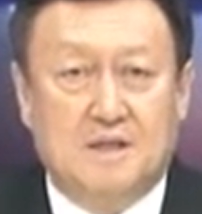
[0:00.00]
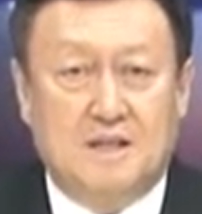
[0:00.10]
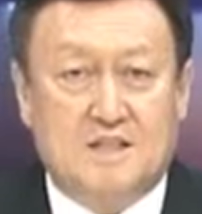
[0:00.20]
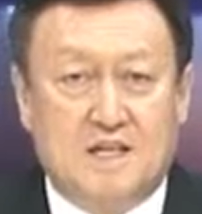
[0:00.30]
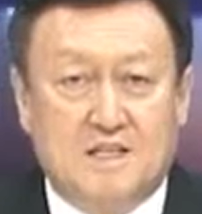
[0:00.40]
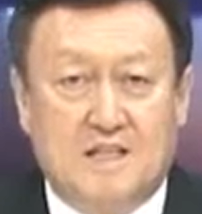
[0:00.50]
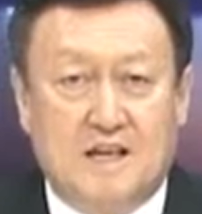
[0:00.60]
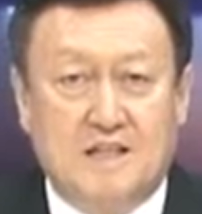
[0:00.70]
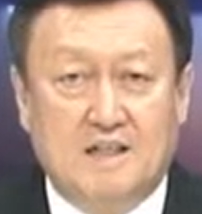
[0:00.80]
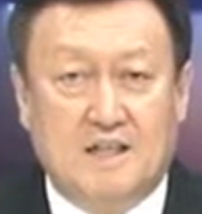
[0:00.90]
이 자산에
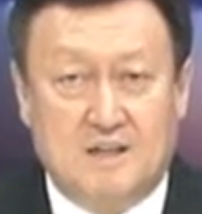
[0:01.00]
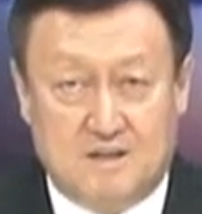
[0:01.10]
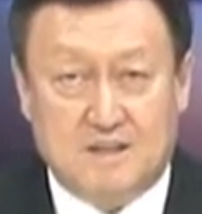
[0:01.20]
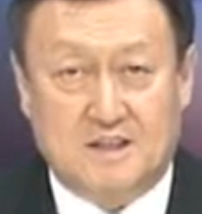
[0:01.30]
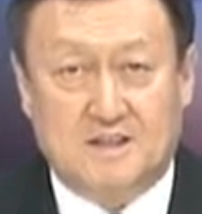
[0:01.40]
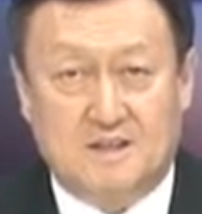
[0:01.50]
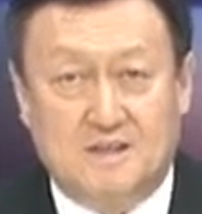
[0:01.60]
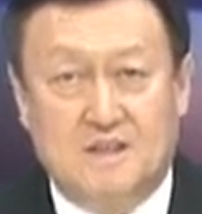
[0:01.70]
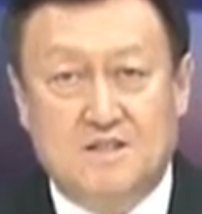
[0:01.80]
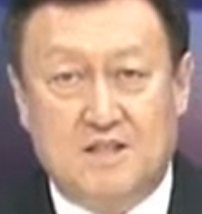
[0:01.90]
해당되는 것은
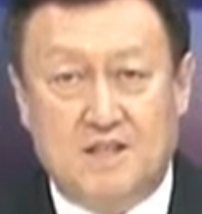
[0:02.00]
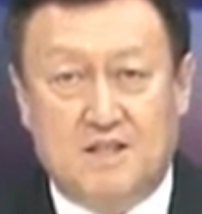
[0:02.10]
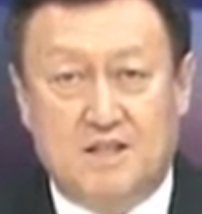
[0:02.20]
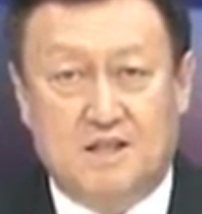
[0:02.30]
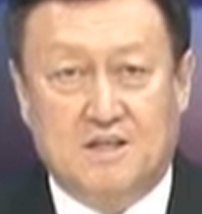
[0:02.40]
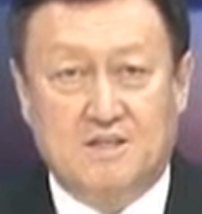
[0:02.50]
체킹,